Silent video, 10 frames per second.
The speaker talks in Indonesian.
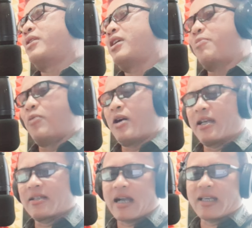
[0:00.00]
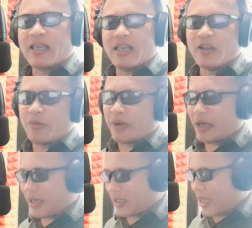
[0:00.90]
nih buat kaki
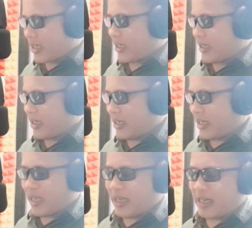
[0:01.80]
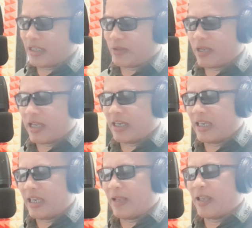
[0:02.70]
Nyoman Sake ya ada juga
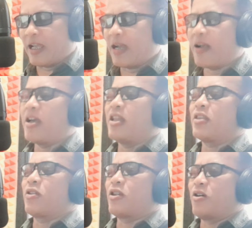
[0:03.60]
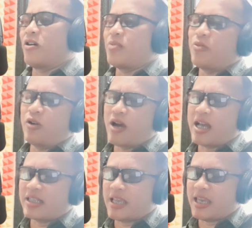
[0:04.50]
nih ya. Ketnong Ibu
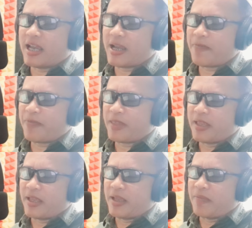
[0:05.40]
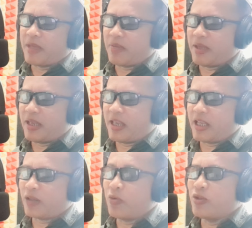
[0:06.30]
Loase ya. Ini
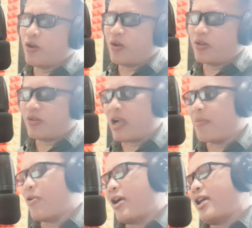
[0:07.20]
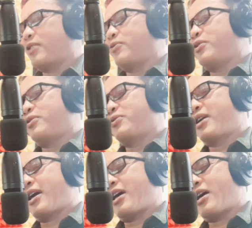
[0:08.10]
Tunjung juga, Miwayan Tunjung
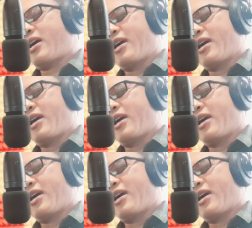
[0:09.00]
juga.